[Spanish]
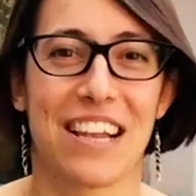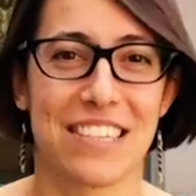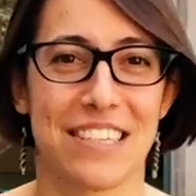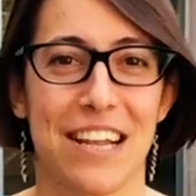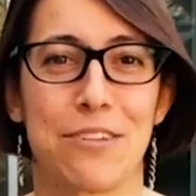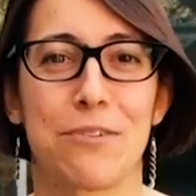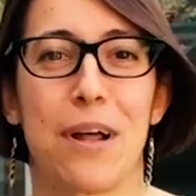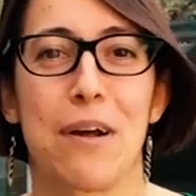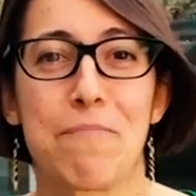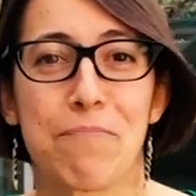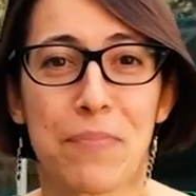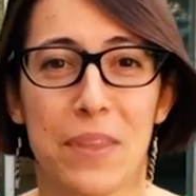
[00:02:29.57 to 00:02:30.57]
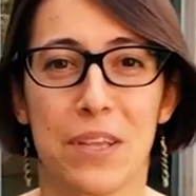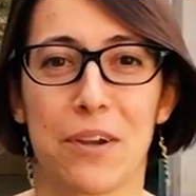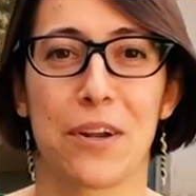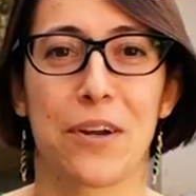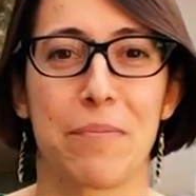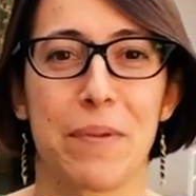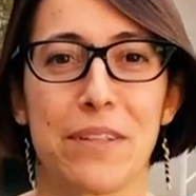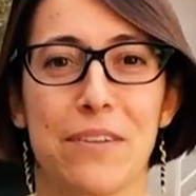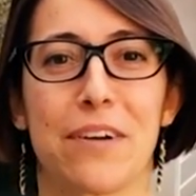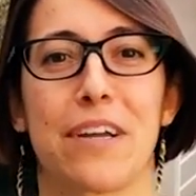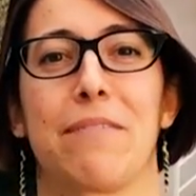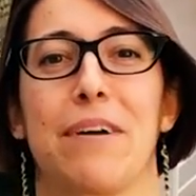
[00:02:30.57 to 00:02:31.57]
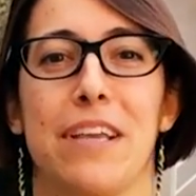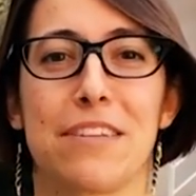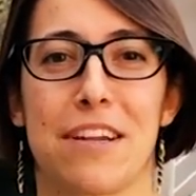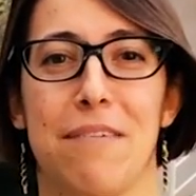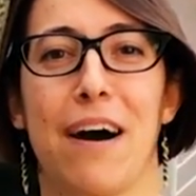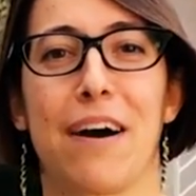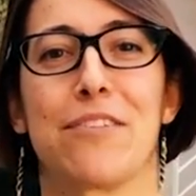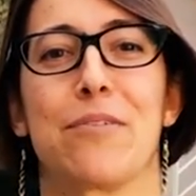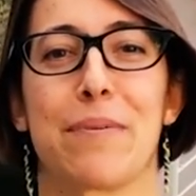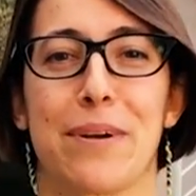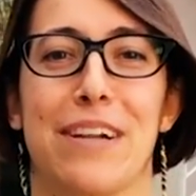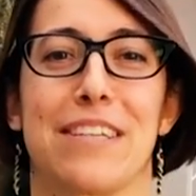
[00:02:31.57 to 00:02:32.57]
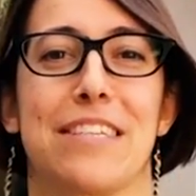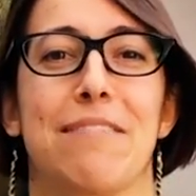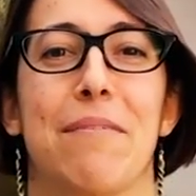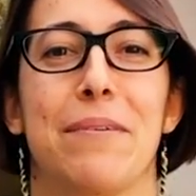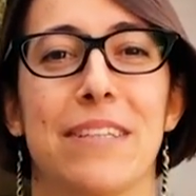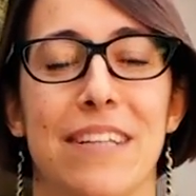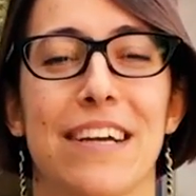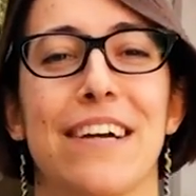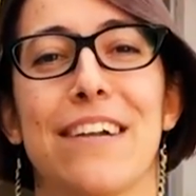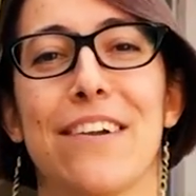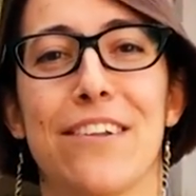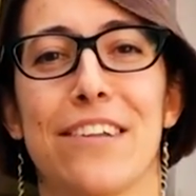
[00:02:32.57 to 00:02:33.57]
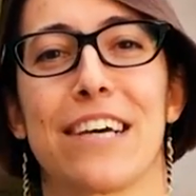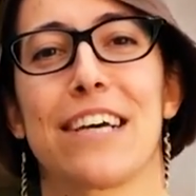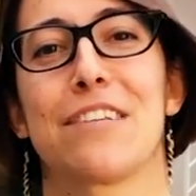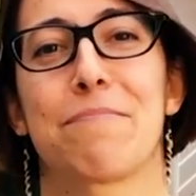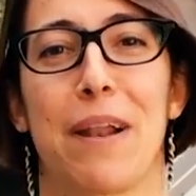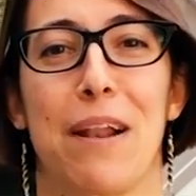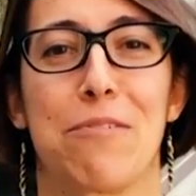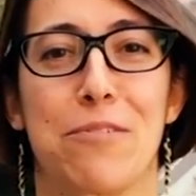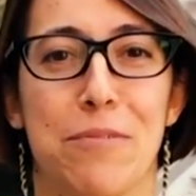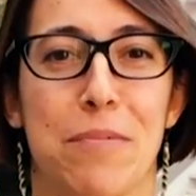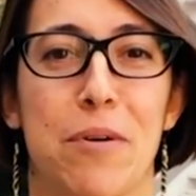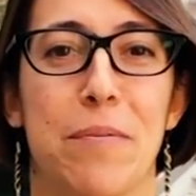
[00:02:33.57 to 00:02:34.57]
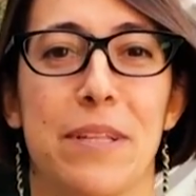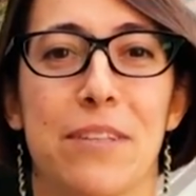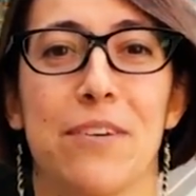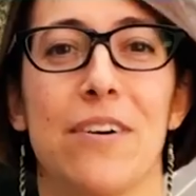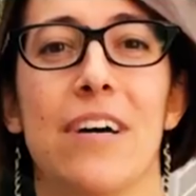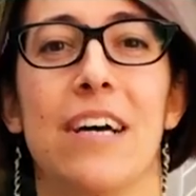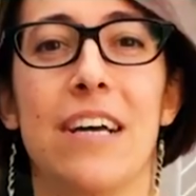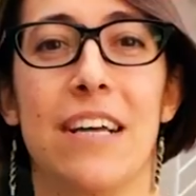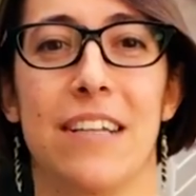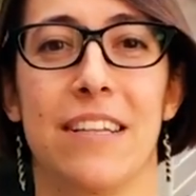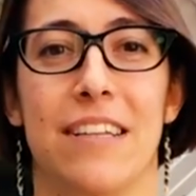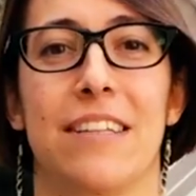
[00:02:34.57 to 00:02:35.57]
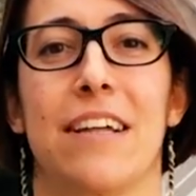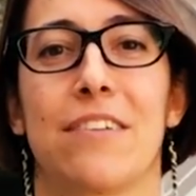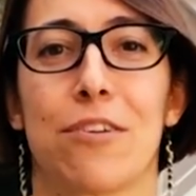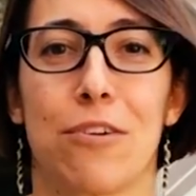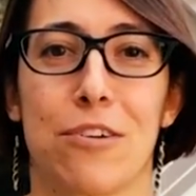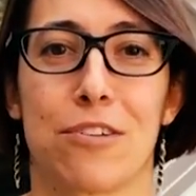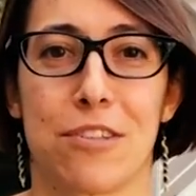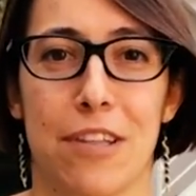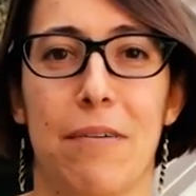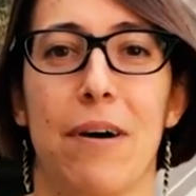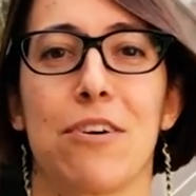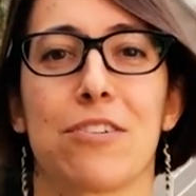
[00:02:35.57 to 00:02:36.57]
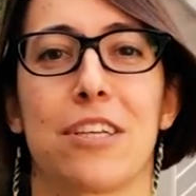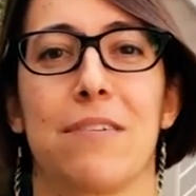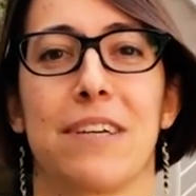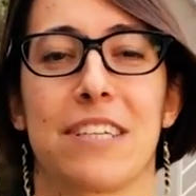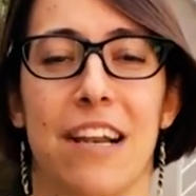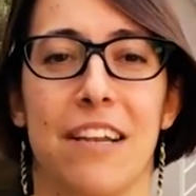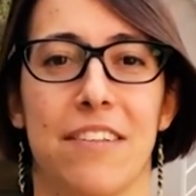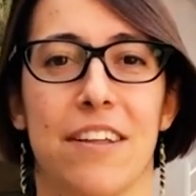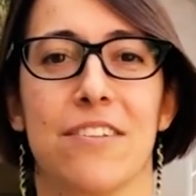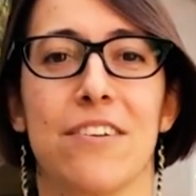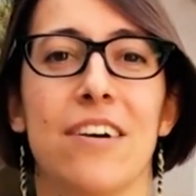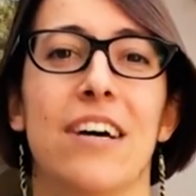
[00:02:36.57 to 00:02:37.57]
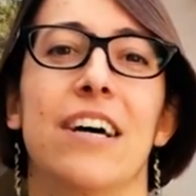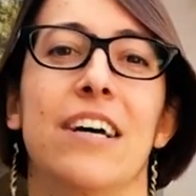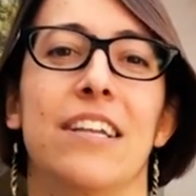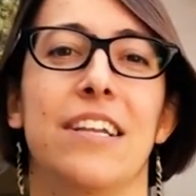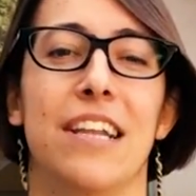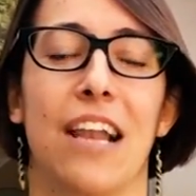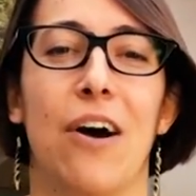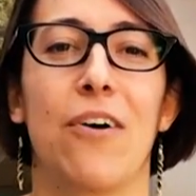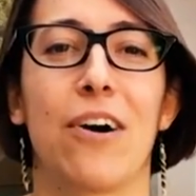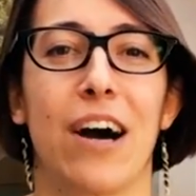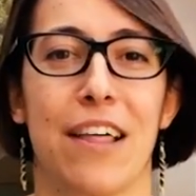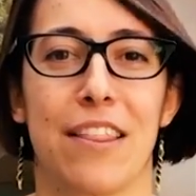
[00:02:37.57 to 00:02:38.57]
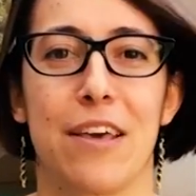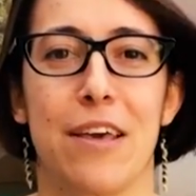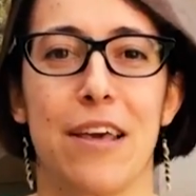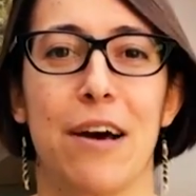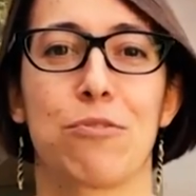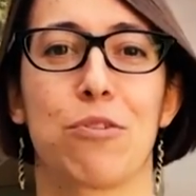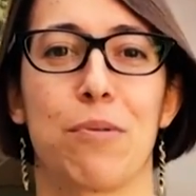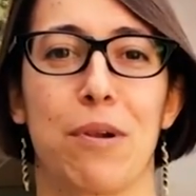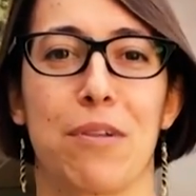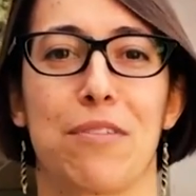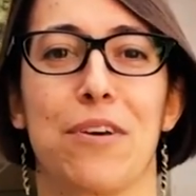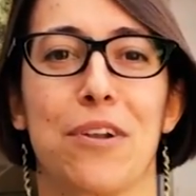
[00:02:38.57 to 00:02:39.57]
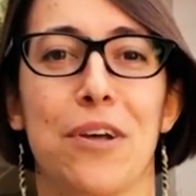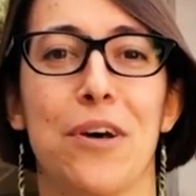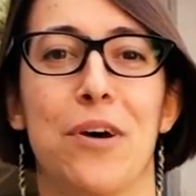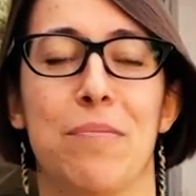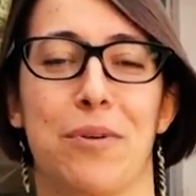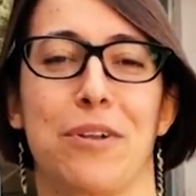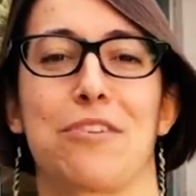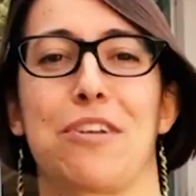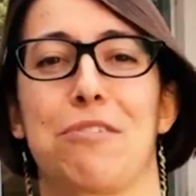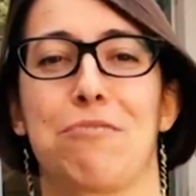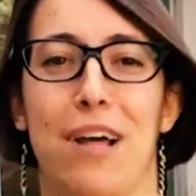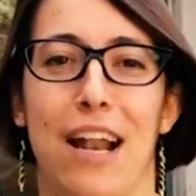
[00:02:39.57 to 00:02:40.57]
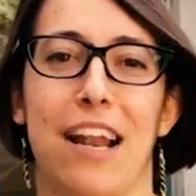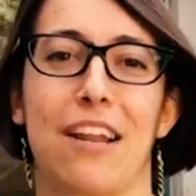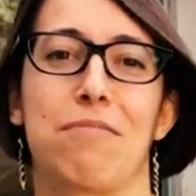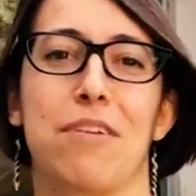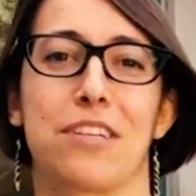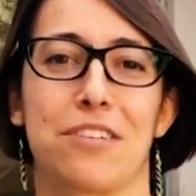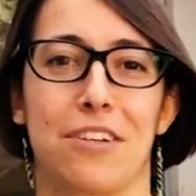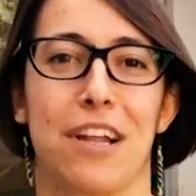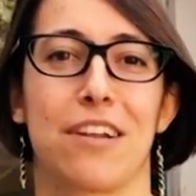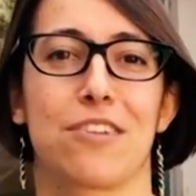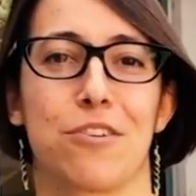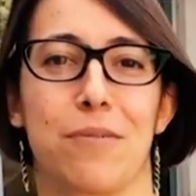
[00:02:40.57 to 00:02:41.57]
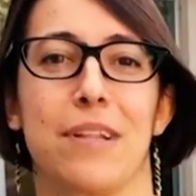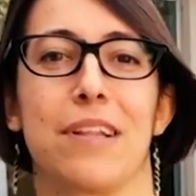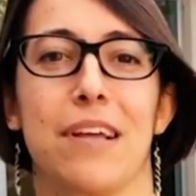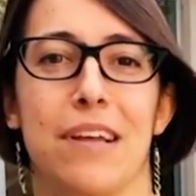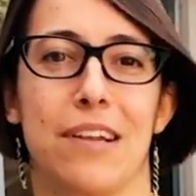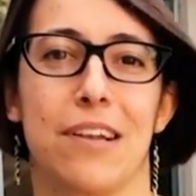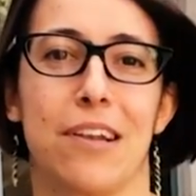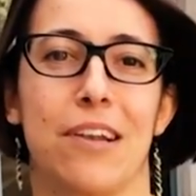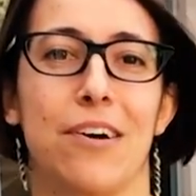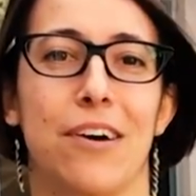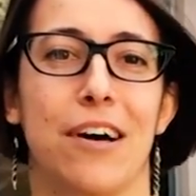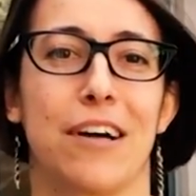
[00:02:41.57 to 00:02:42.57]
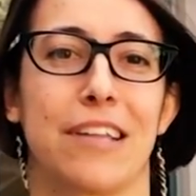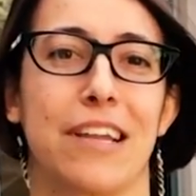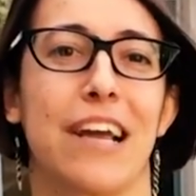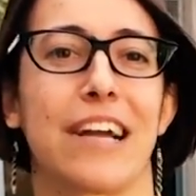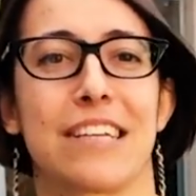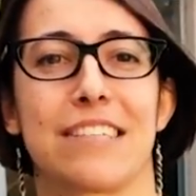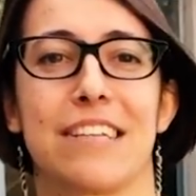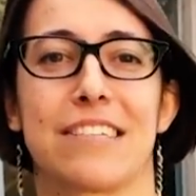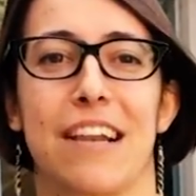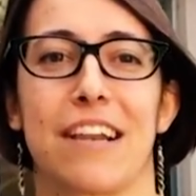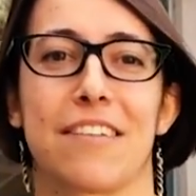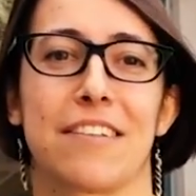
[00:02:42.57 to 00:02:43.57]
de la asignatura, y os recomiendo que vayáis trabajando progresivamente, que no lo dejéis para el último momento, ni tanto los trabajos que vais realizando, ni la hoja de autoevaluación, porque os ayudará a reflexionar sobre la tarea que estáis